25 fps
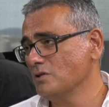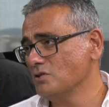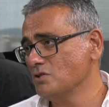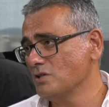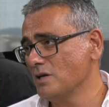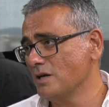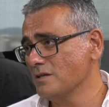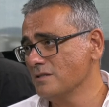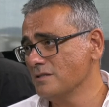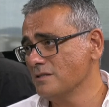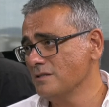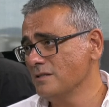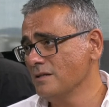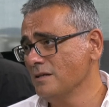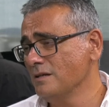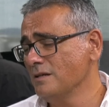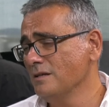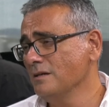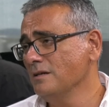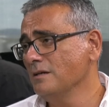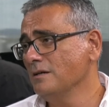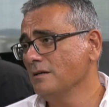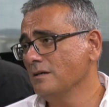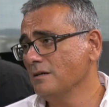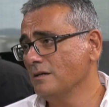içerisinde
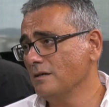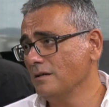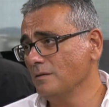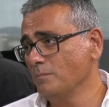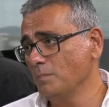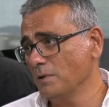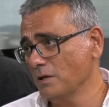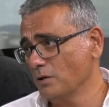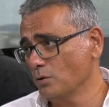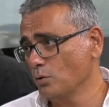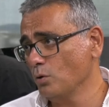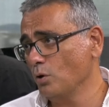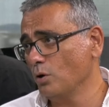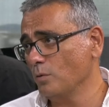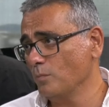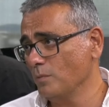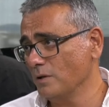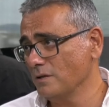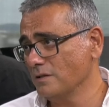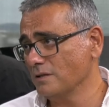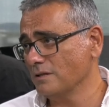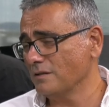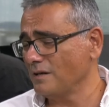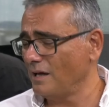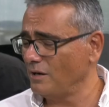e, pek
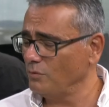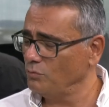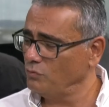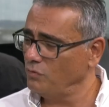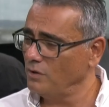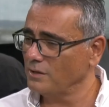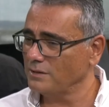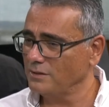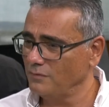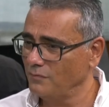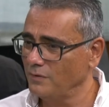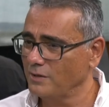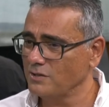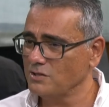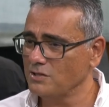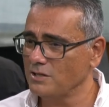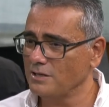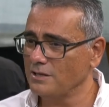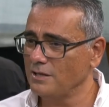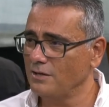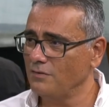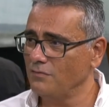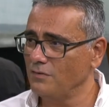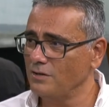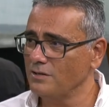görmedik. Yani ufak tefek
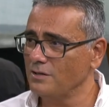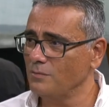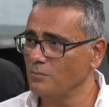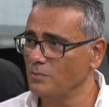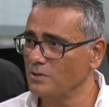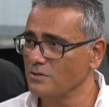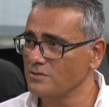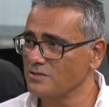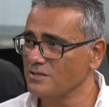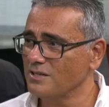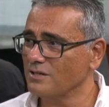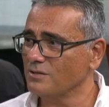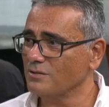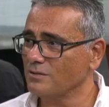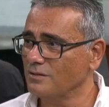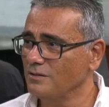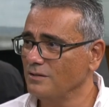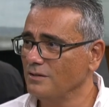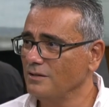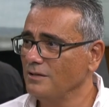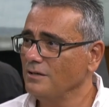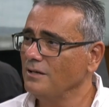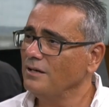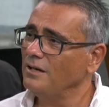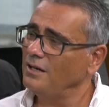şeyler var ama... Yapı kredi
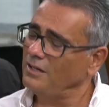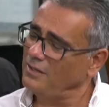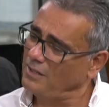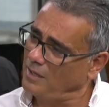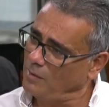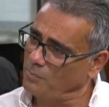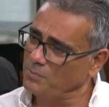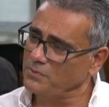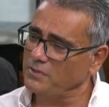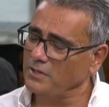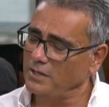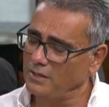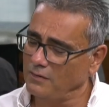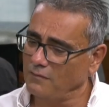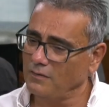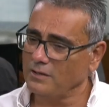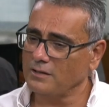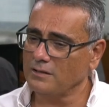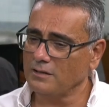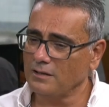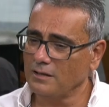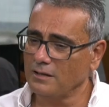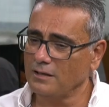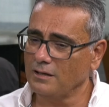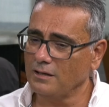mesela galiba küçük yaptı, bir şey Evet,
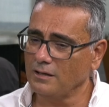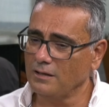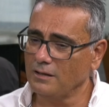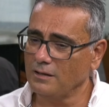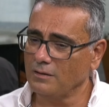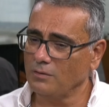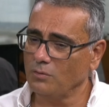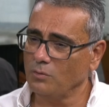yaptı. E,